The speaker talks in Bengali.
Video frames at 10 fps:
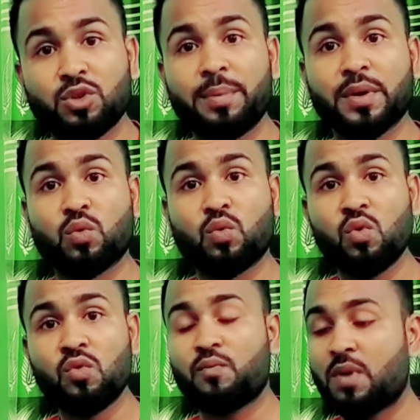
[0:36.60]
তবে
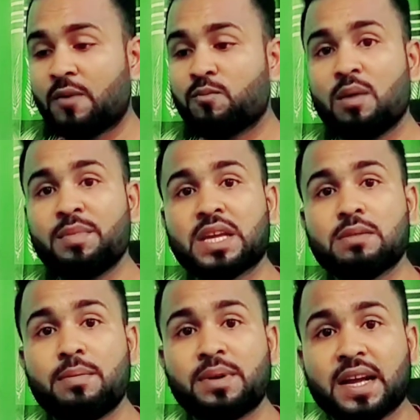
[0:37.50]
কোন প্ল্যাটফর্মে
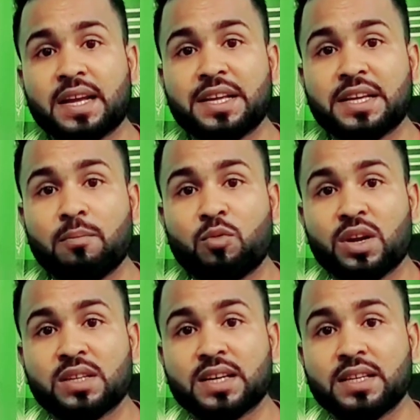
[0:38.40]
কিভাবে টাকা ইনকাম
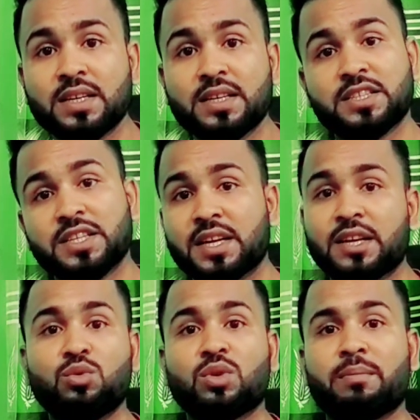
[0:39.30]
করা যায় সেটা
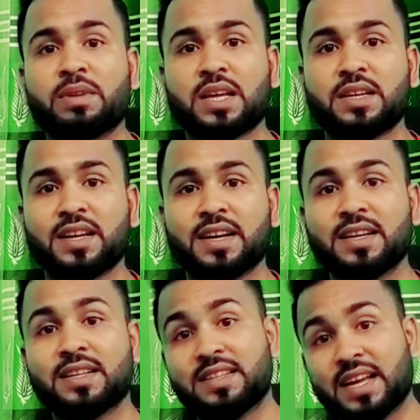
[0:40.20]
কিন্তু আমরা জানি না
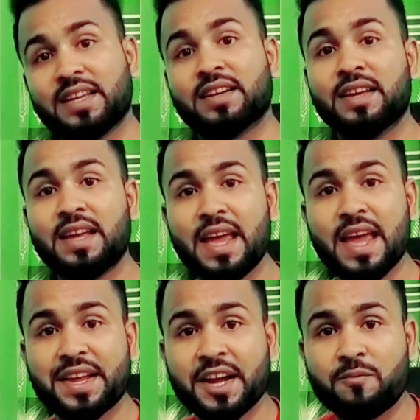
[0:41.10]
দেখেন
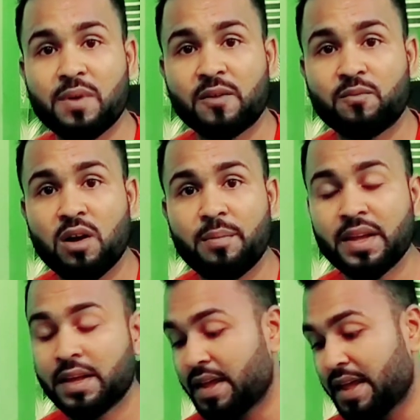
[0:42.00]
এক এক
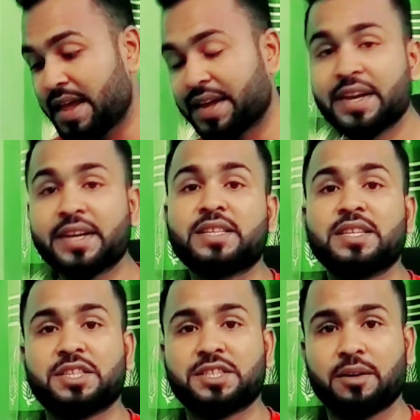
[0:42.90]
প্ল্যাটফর্মে এক এক
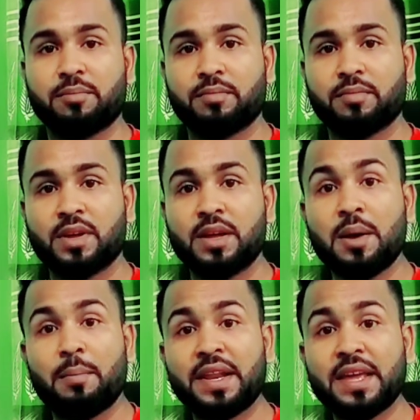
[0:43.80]
সিস্টেম
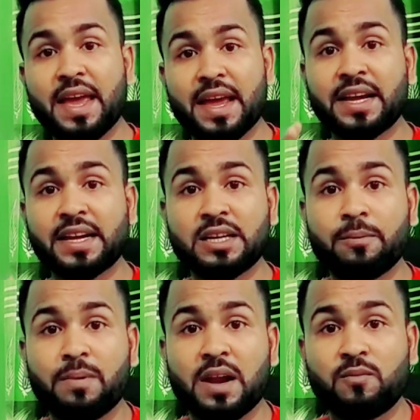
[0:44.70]
মানে এক একটা
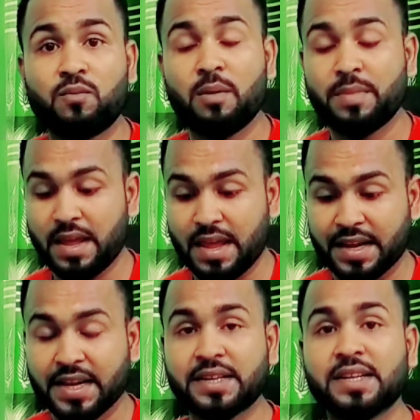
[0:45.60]
প্ল্যাটফর্মে
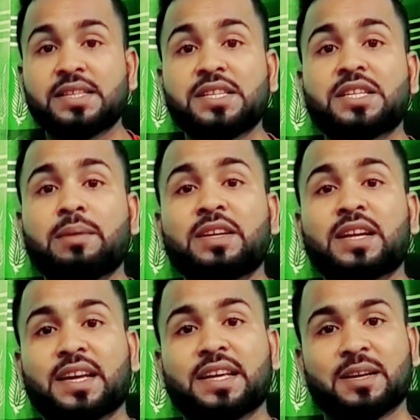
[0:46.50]
এক একটা সিস্টেমে
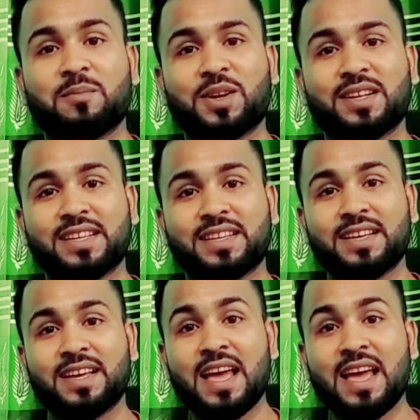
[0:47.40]
টাকা ইনকাম করা যায়